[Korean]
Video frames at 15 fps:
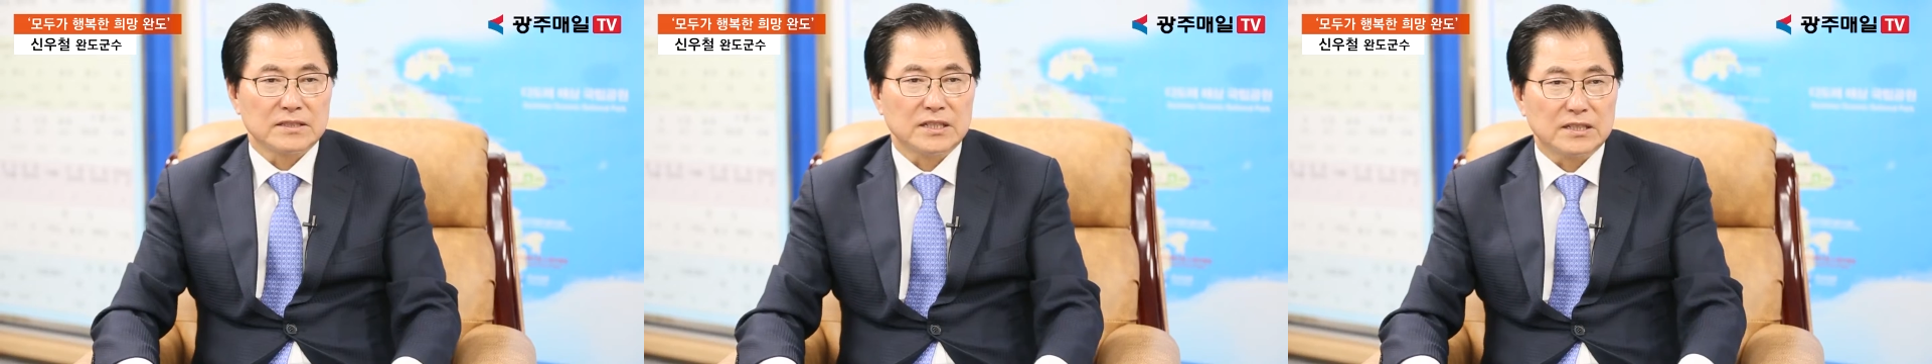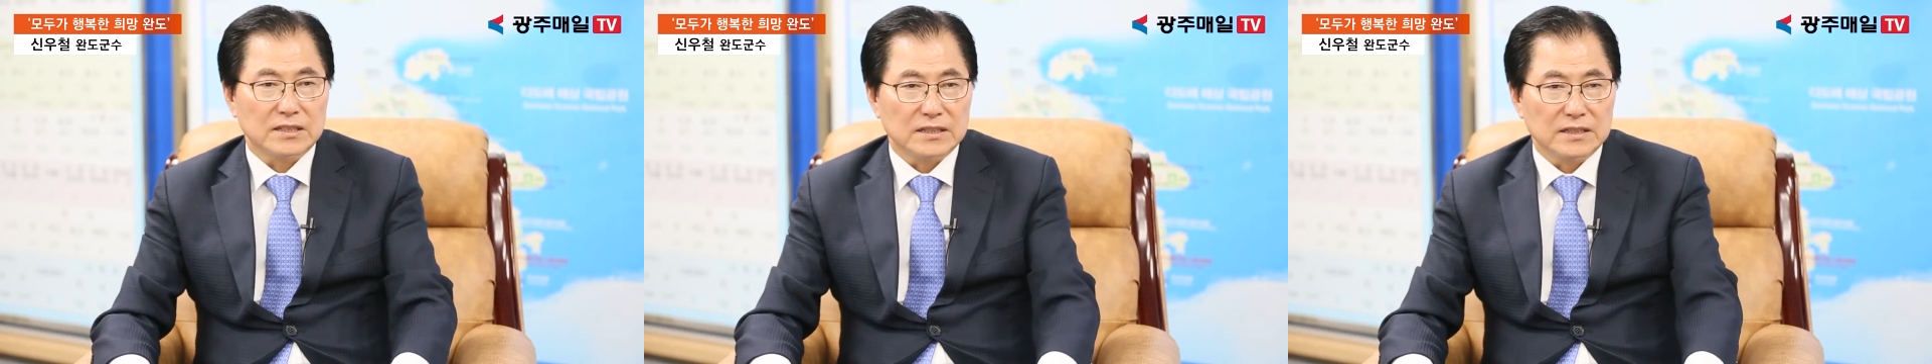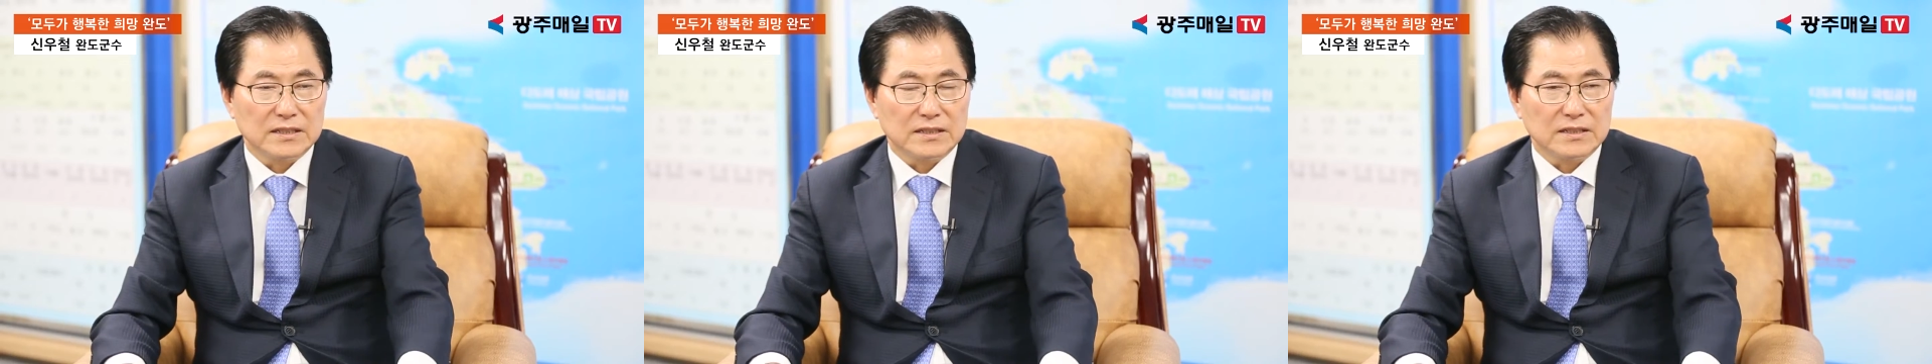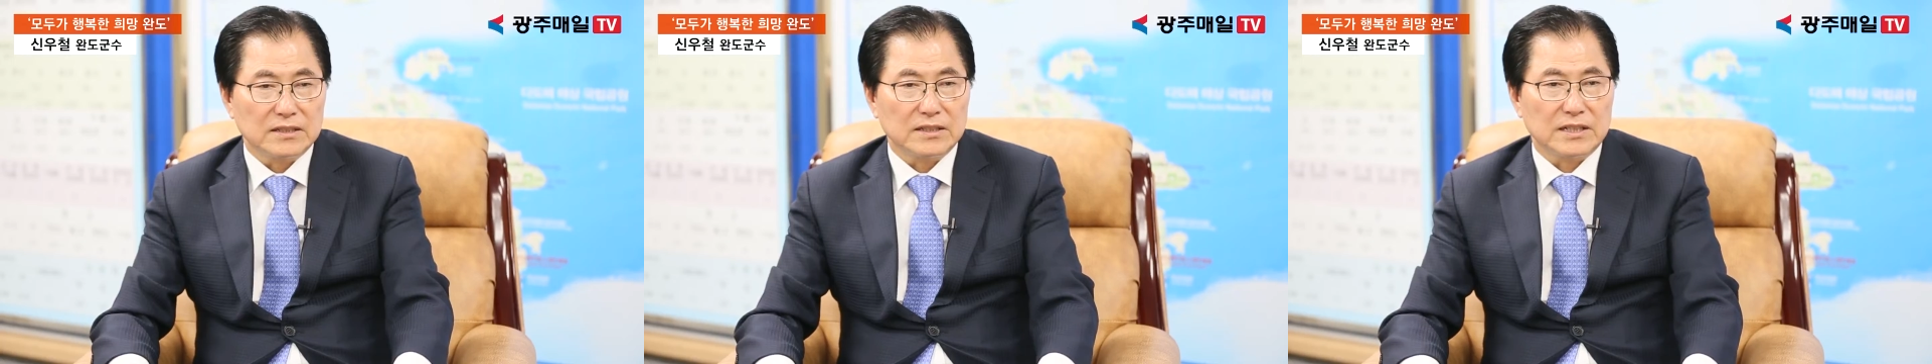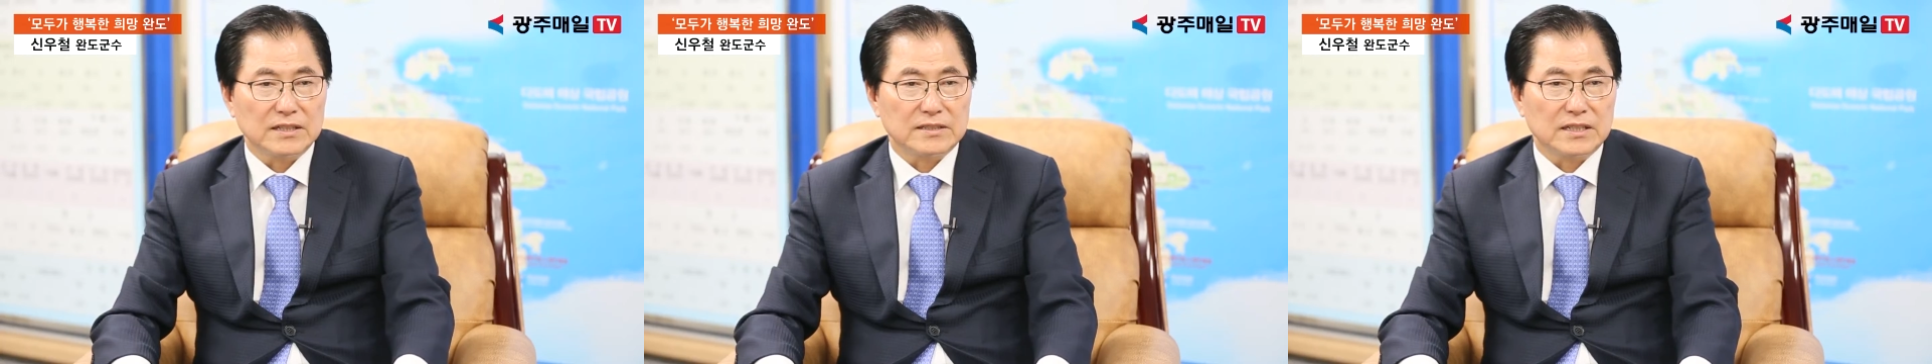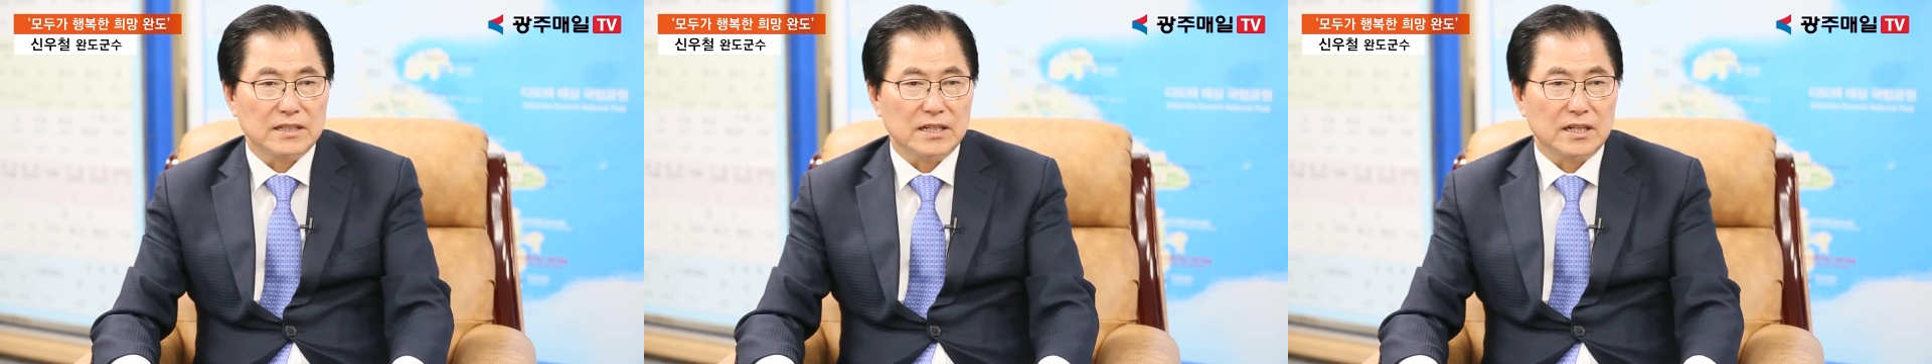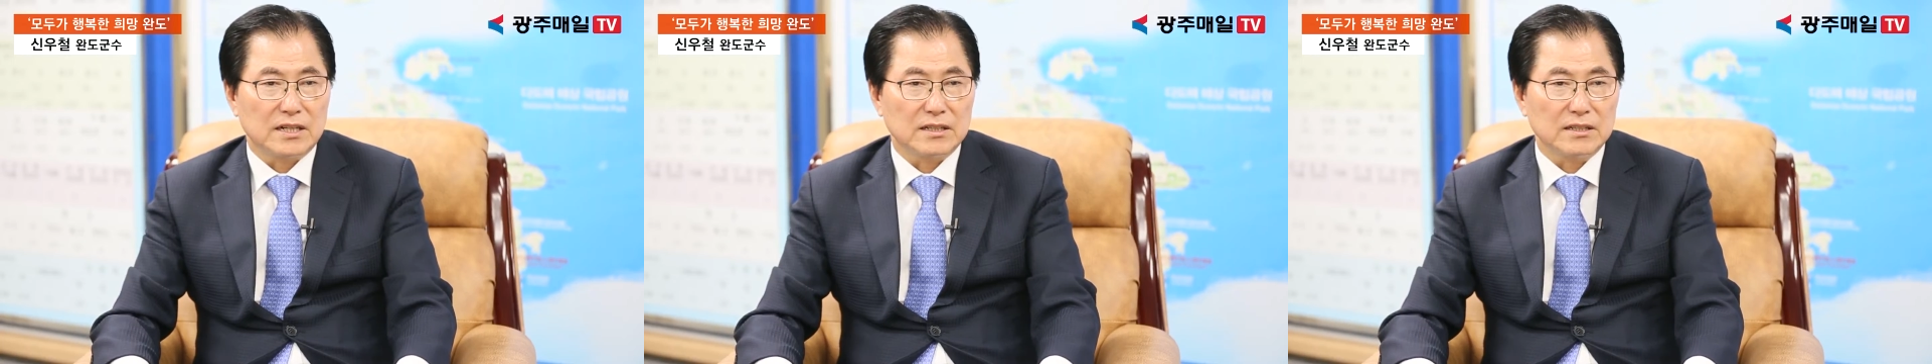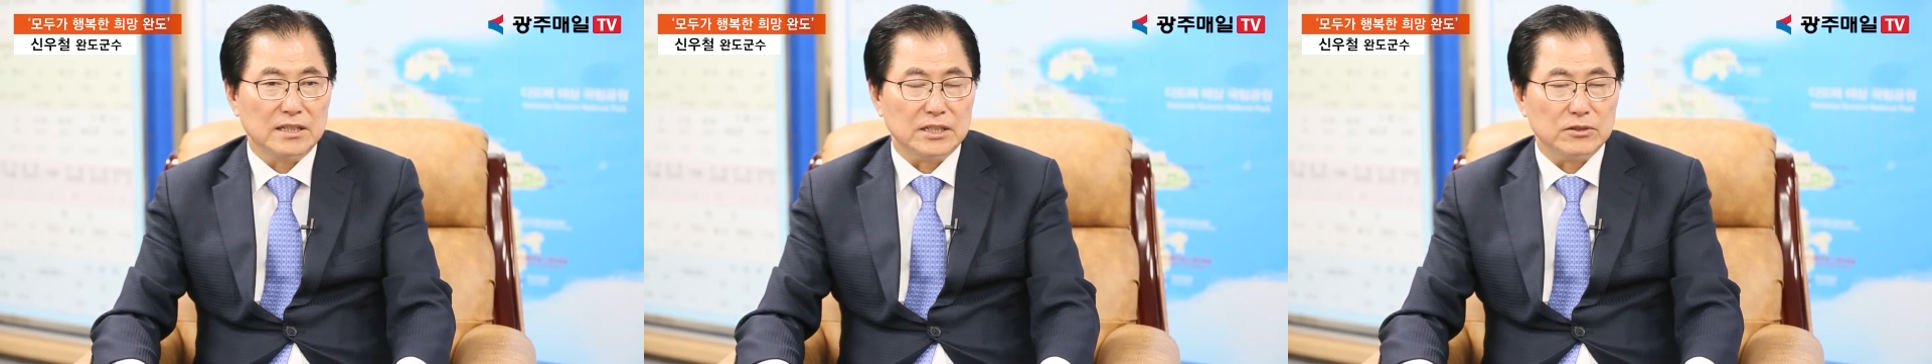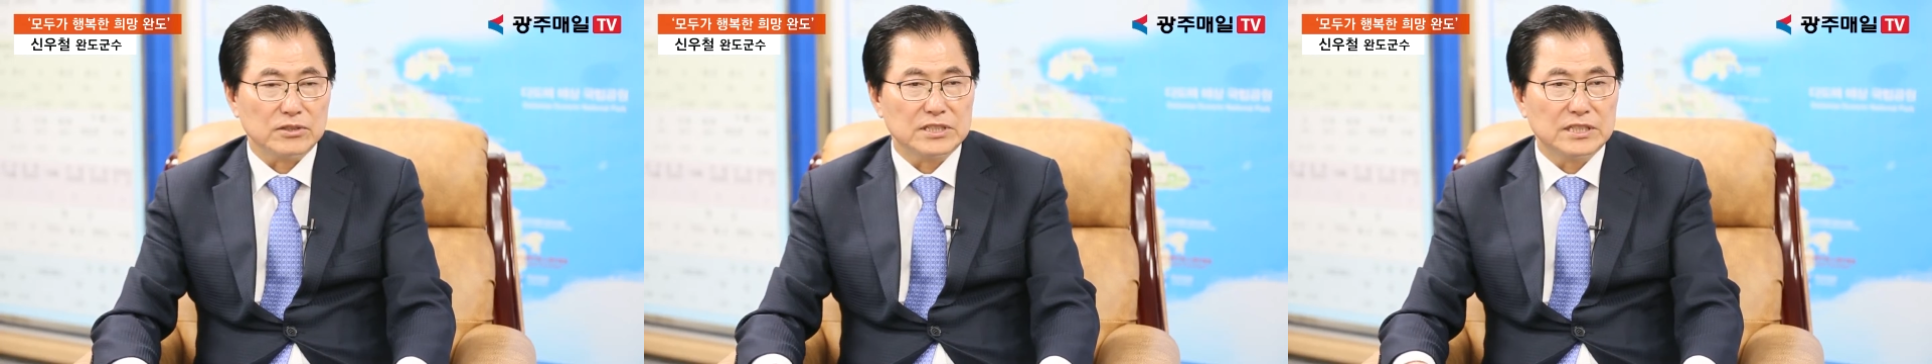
저는 그렇게 생각하는데요.